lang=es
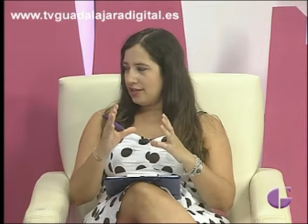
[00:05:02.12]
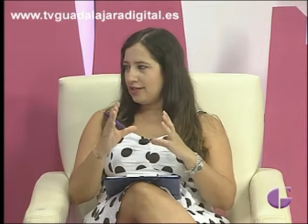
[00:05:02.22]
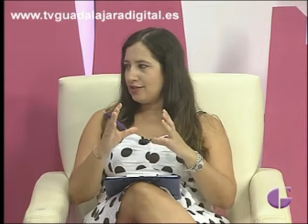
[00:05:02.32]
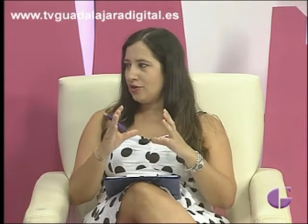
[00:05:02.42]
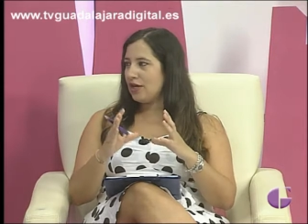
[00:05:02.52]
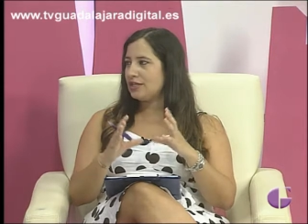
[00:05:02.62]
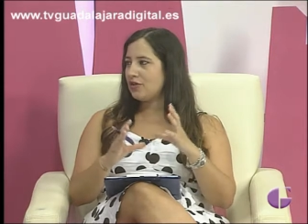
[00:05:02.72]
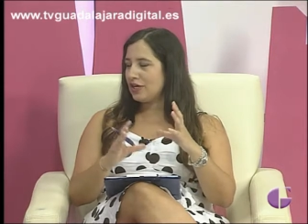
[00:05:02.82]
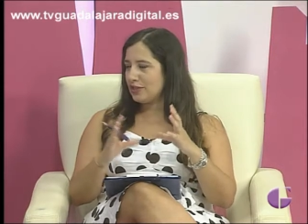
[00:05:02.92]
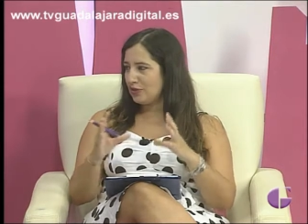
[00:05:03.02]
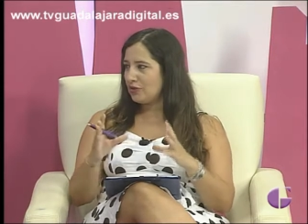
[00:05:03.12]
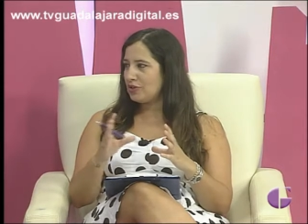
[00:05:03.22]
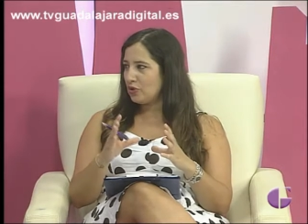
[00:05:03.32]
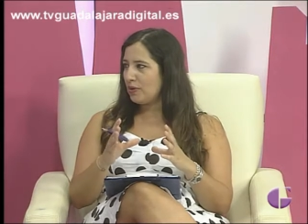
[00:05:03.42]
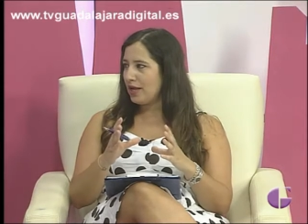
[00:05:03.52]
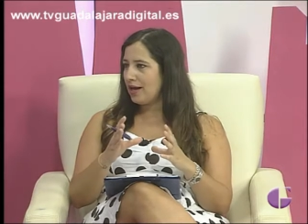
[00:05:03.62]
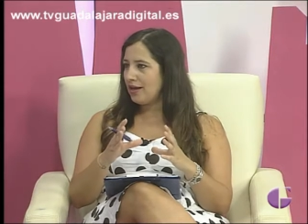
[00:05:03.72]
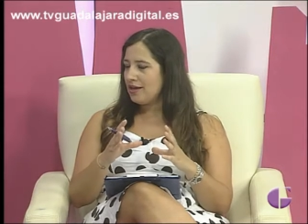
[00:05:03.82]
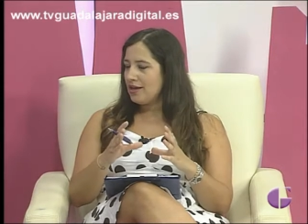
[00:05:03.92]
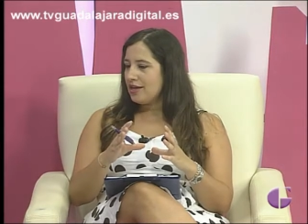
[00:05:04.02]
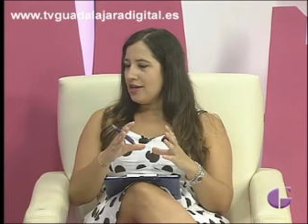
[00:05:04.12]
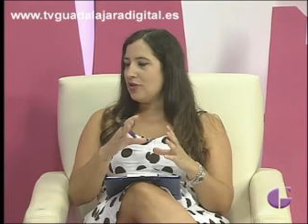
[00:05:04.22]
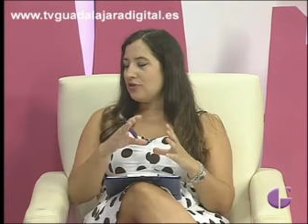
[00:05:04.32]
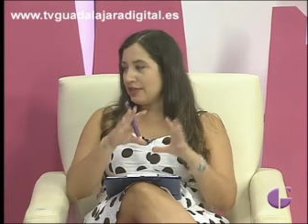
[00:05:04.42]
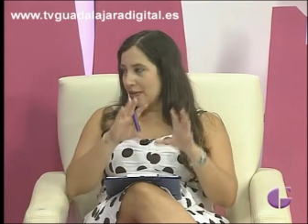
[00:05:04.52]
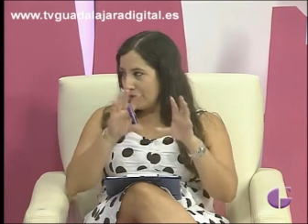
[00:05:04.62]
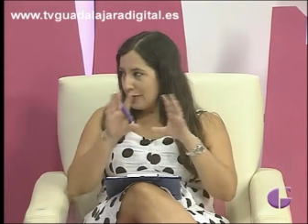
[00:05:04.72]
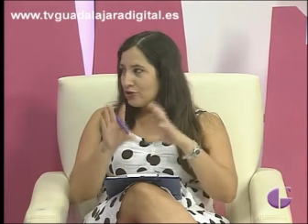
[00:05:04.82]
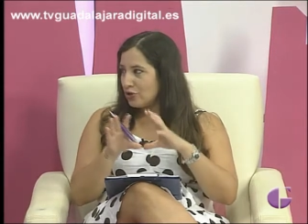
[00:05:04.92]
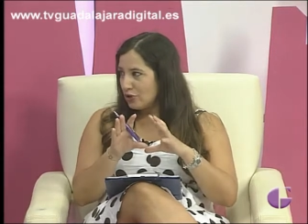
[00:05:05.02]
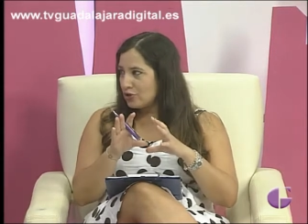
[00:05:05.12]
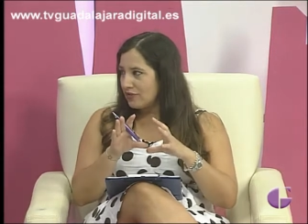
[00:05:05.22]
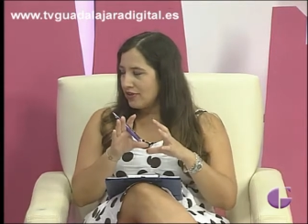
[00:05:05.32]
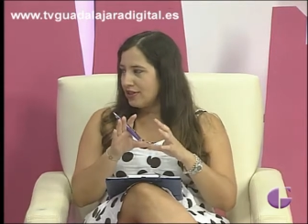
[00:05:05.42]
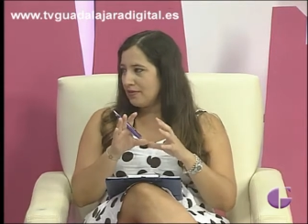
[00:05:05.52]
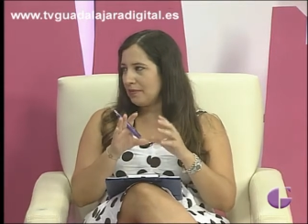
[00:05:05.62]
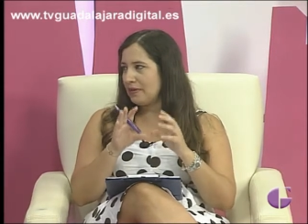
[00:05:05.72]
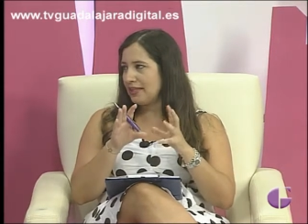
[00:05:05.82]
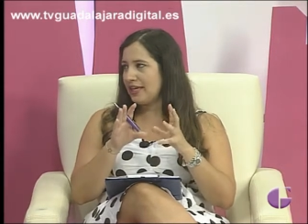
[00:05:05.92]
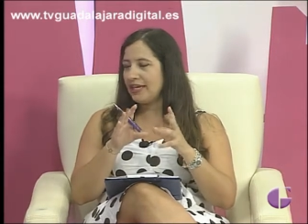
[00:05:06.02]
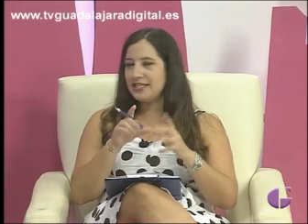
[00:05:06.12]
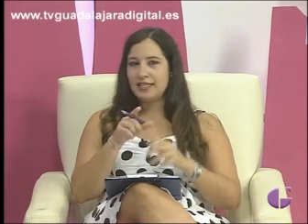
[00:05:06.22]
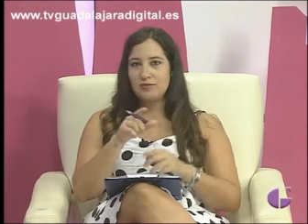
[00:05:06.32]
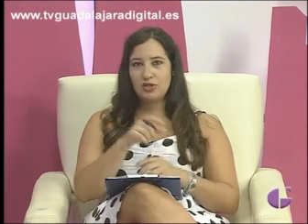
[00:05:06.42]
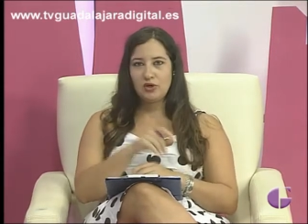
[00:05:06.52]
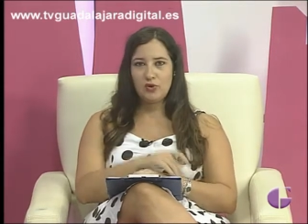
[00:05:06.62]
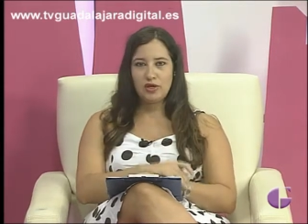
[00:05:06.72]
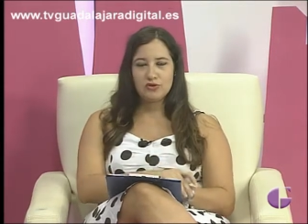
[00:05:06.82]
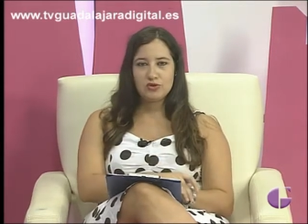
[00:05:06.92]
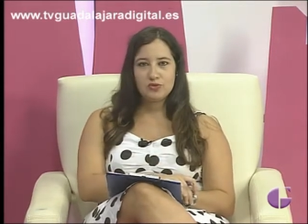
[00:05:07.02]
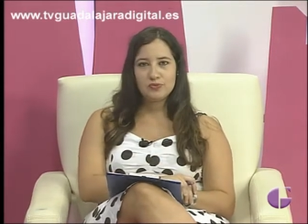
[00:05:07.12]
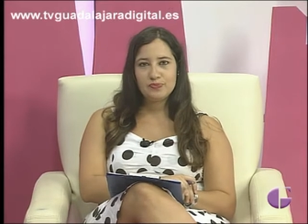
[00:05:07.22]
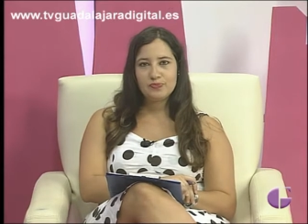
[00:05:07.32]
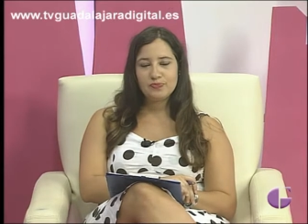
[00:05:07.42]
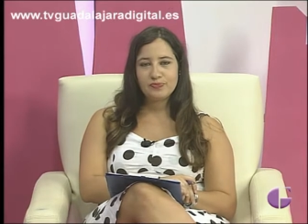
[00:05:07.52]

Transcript: esto, las zonas donde se ubica y donde también nosotros efectivamente estamos incluidos. Muy bien